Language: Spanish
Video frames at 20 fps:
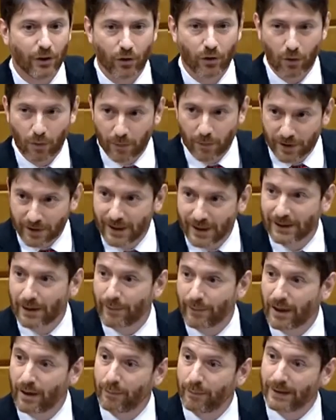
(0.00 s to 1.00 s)
Como decía
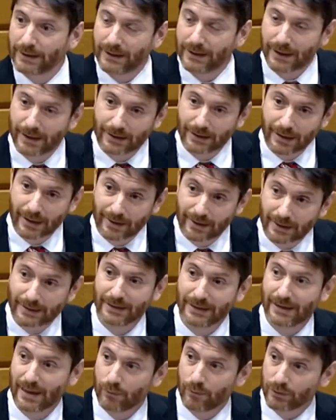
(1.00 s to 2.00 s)
también el presidente,
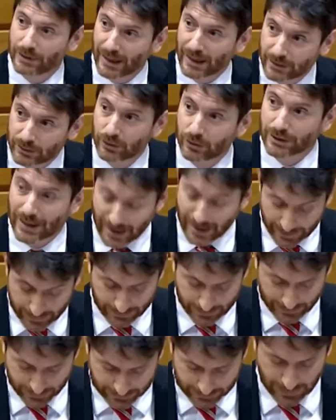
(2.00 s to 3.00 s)
necesitamos a estos
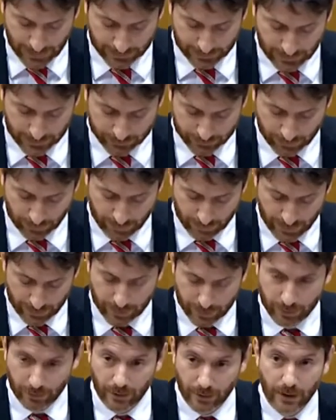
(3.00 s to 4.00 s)
agentes de la
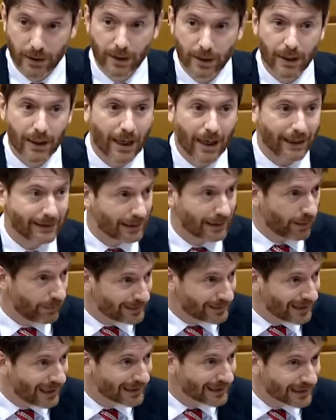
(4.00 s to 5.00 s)
transformación, a través
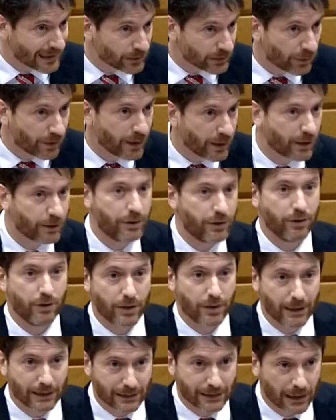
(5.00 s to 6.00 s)
de las
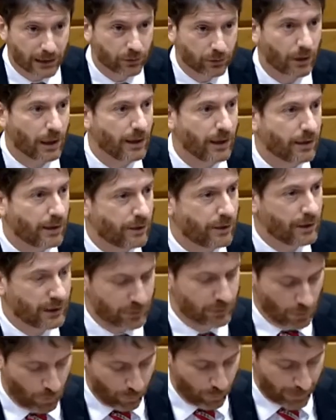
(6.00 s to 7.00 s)
asociaciones, las organizaciones
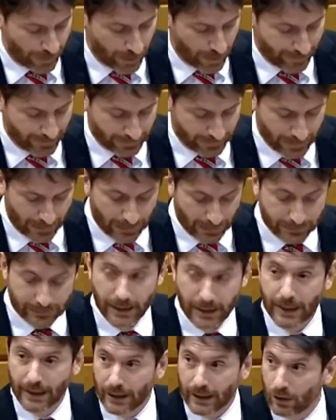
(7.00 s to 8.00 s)
no gubernamentales
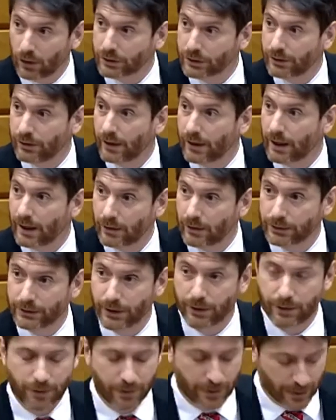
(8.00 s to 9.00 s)
y los ciudadanos y
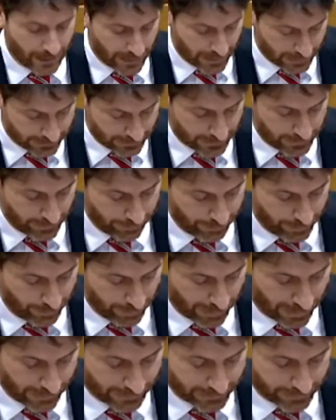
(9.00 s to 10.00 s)
ciudadanas
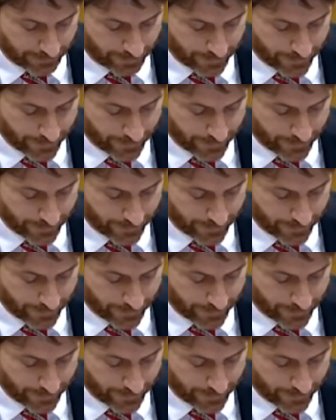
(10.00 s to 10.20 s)
individuales.